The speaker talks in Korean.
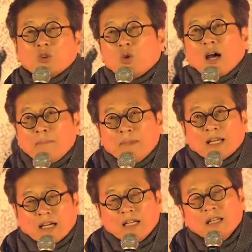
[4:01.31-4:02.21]
저도
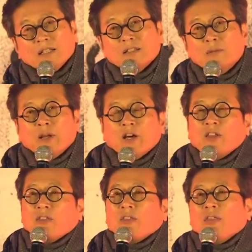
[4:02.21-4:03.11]
합니다.
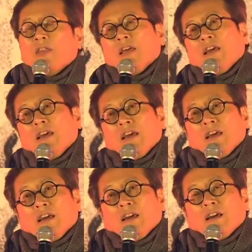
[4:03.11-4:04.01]
그러면
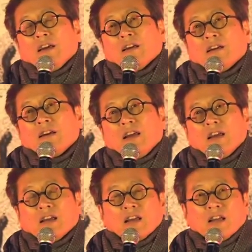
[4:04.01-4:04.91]

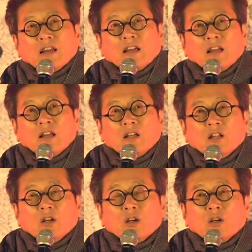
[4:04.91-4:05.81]
그게
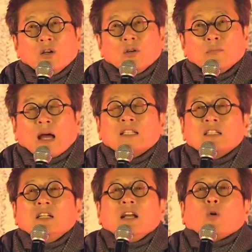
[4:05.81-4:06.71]

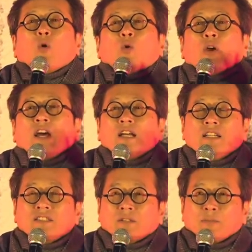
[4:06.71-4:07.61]
만천에
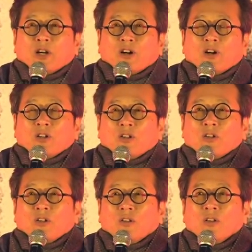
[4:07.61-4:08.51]
공개가
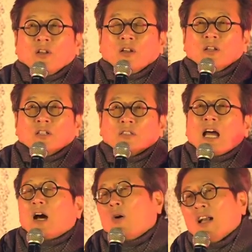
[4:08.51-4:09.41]
됐으면
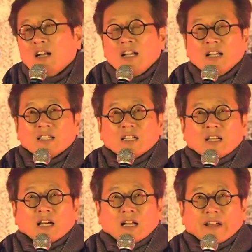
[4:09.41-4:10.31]
사과를 해야
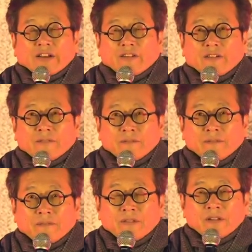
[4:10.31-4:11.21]
될 거 아니에요.
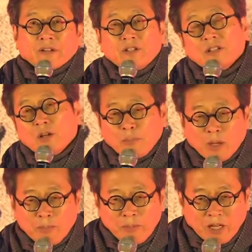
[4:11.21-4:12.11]
그런데
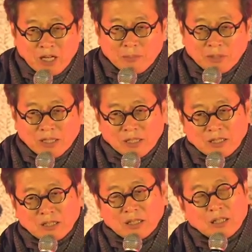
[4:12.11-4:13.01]
변명을 합니다.
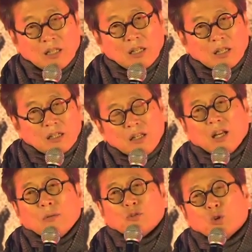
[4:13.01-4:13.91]

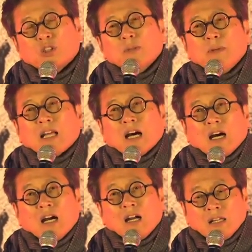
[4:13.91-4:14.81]
그래,
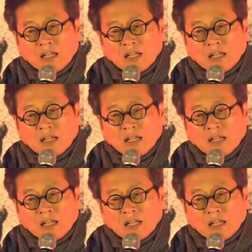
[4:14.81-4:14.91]
좋습니다.